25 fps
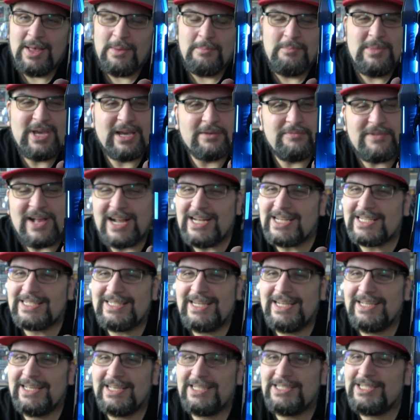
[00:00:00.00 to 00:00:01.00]
Mir gefällt das
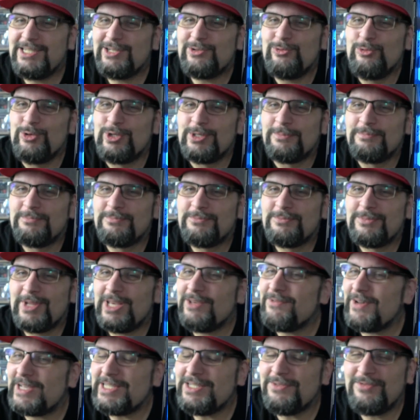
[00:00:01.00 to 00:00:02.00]
Ding richtig gut.
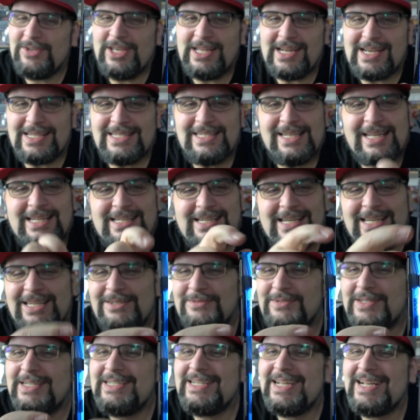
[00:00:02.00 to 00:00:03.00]
Ich weiß nicht, wie ihr das seht.
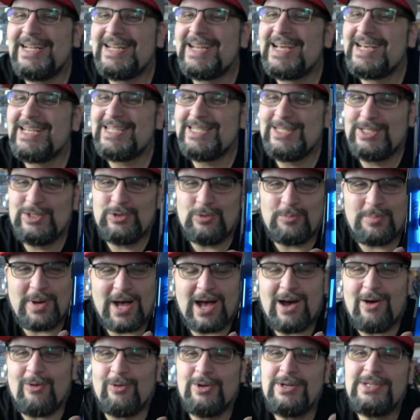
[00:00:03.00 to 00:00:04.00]
Ich finde den
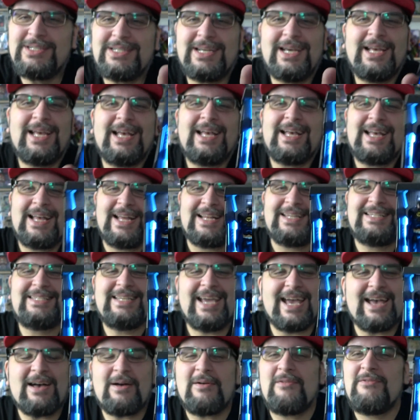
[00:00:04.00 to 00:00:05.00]
super und
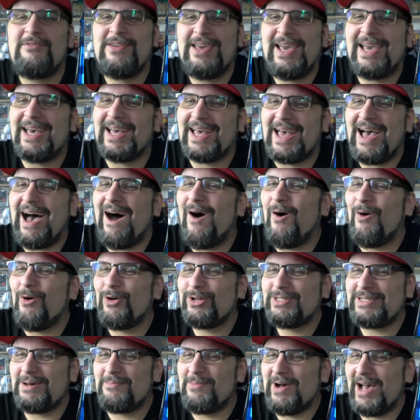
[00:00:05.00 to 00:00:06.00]
der wäre
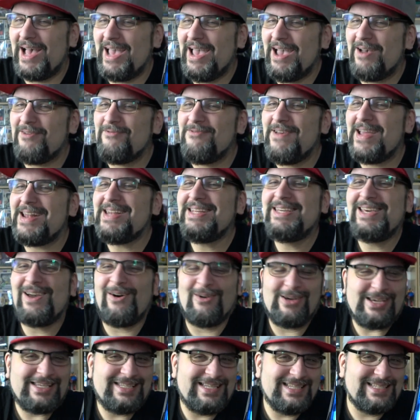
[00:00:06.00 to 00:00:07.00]
auch dabei, wenn ihr
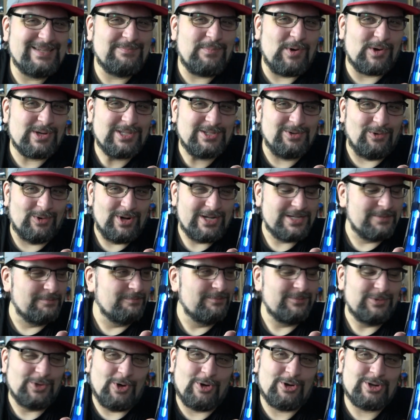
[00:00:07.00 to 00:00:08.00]
euch diese Box holt.
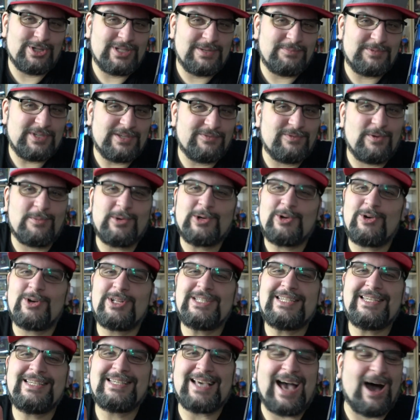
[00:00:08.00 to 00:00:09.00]

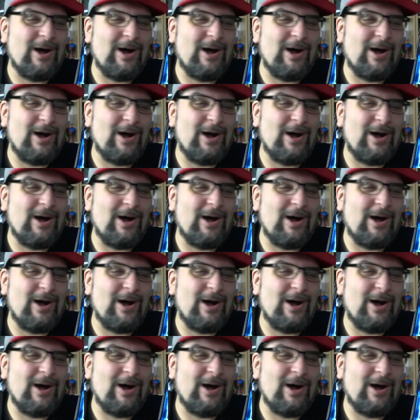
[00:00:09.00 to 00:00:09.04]
79,95